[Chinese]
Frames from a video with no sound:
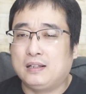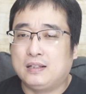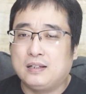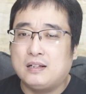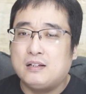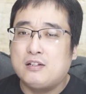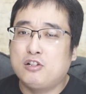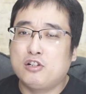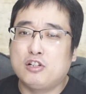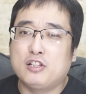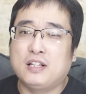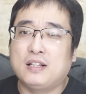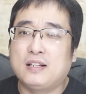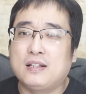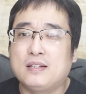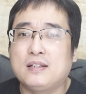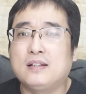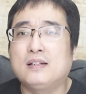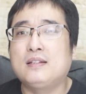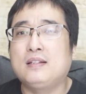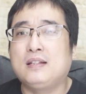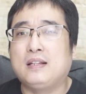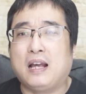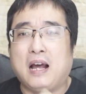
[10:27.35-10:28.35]
这个世界的
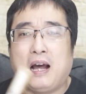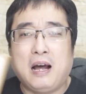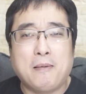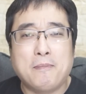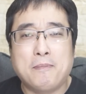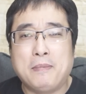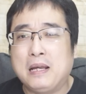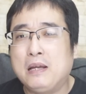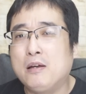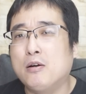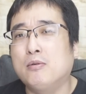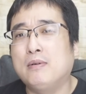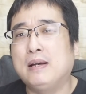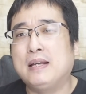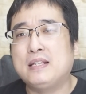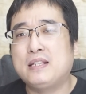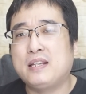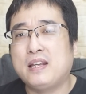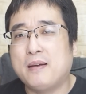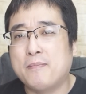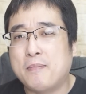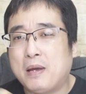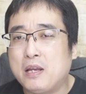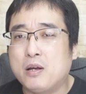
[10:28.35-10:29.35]
经济啊，没有威
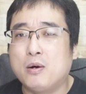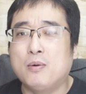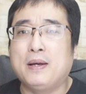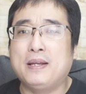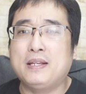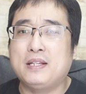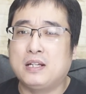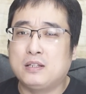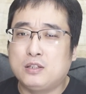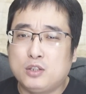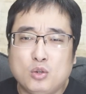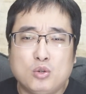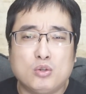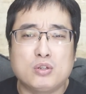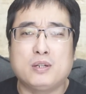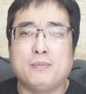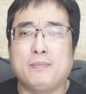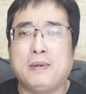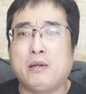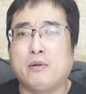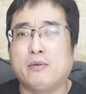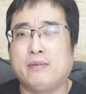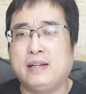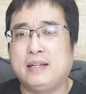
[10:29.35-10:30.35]
胁，没有威胁，就是
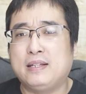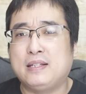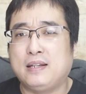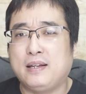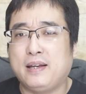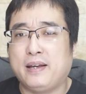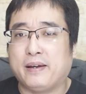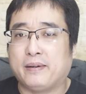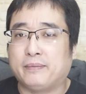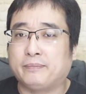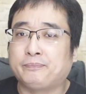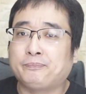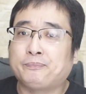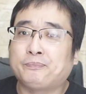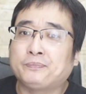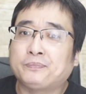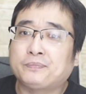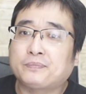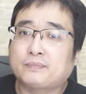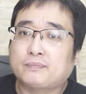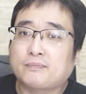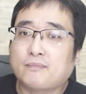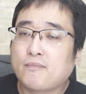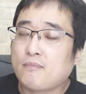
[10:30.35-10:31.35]
没有威胁。
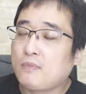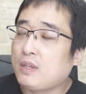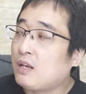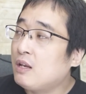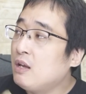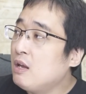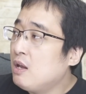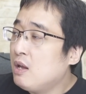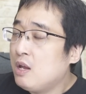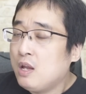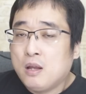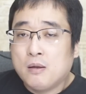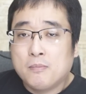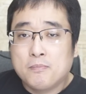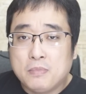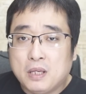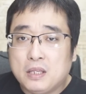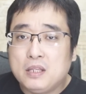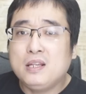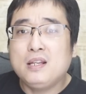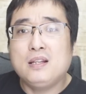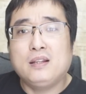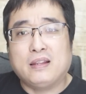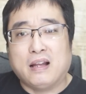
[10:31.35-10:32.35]

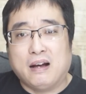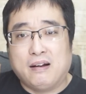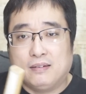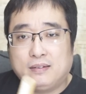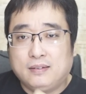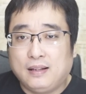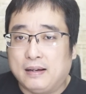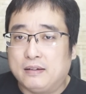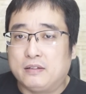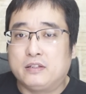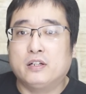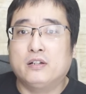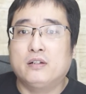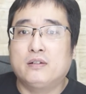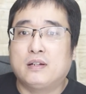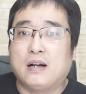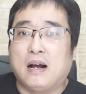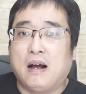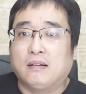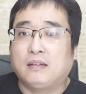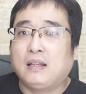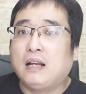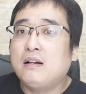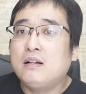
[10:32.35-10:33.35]
民进党在挣
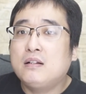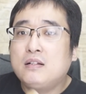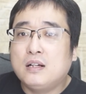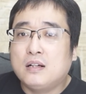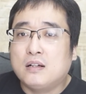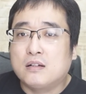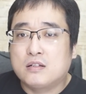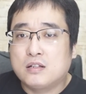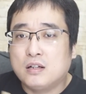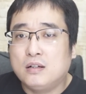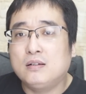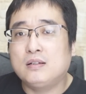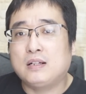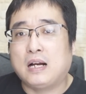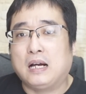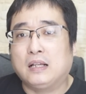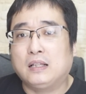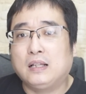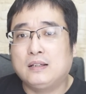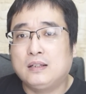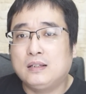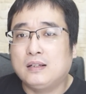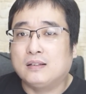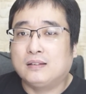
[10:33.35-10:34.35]
扎，但是这个挣扎
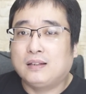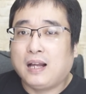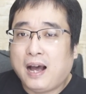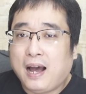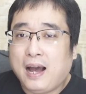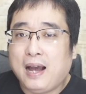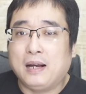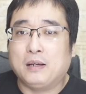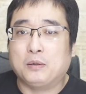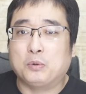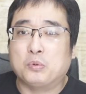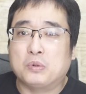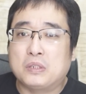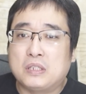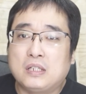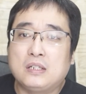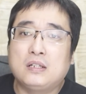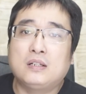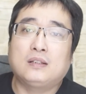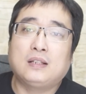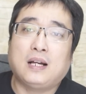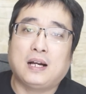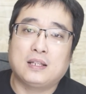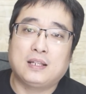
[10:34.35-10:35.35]
的这个态度，其
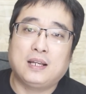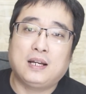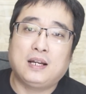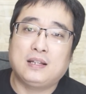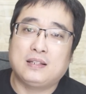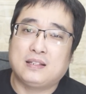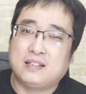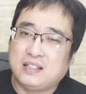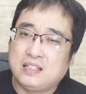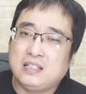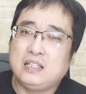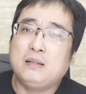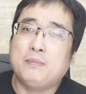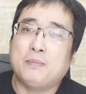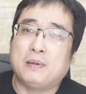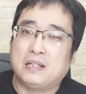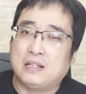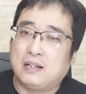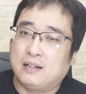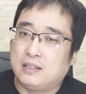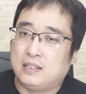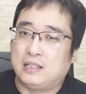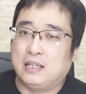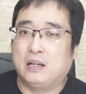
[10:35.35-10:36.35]
实大家基本
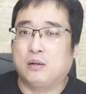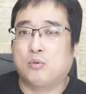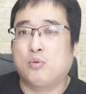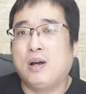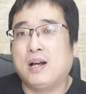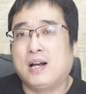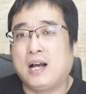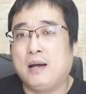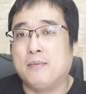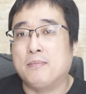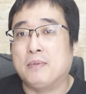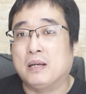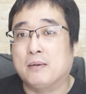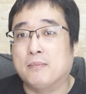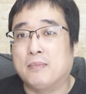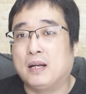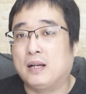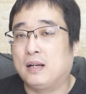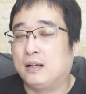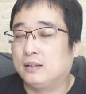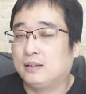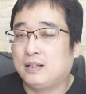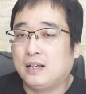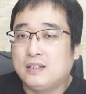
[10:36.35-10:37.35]
上也快看明白
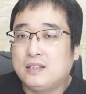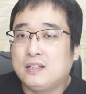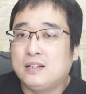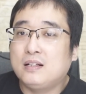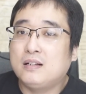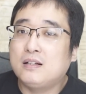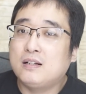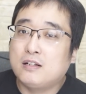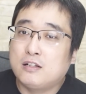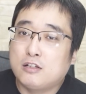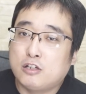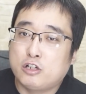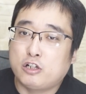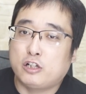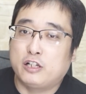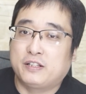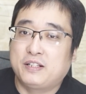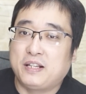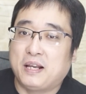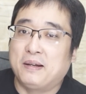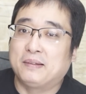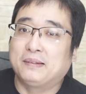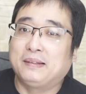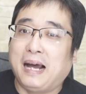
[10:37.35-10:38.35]
了，他其实是
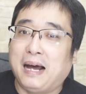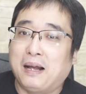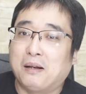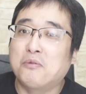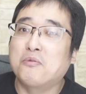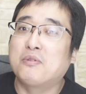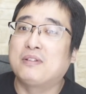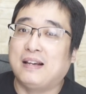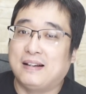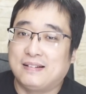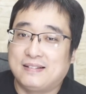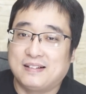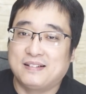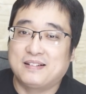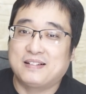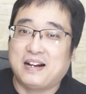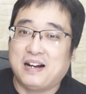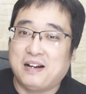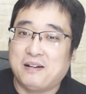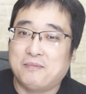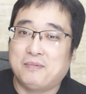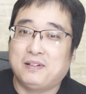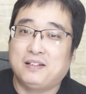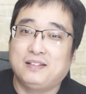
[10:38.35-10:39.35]
向大陆在挣
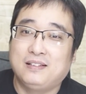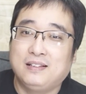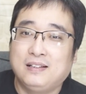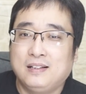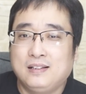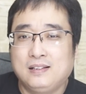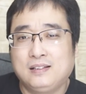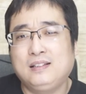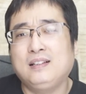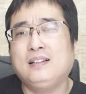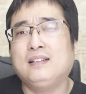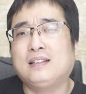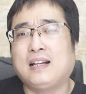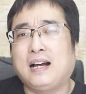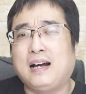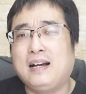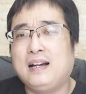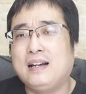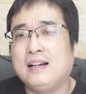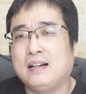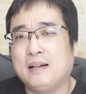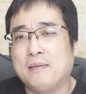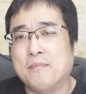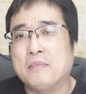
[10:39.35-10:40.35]
扎嘛。这个答
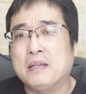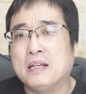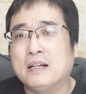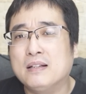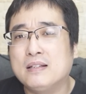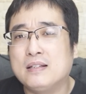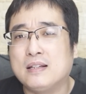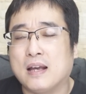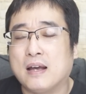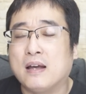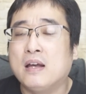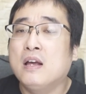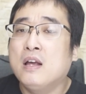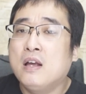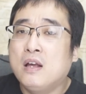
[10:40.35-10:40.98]
案很明显。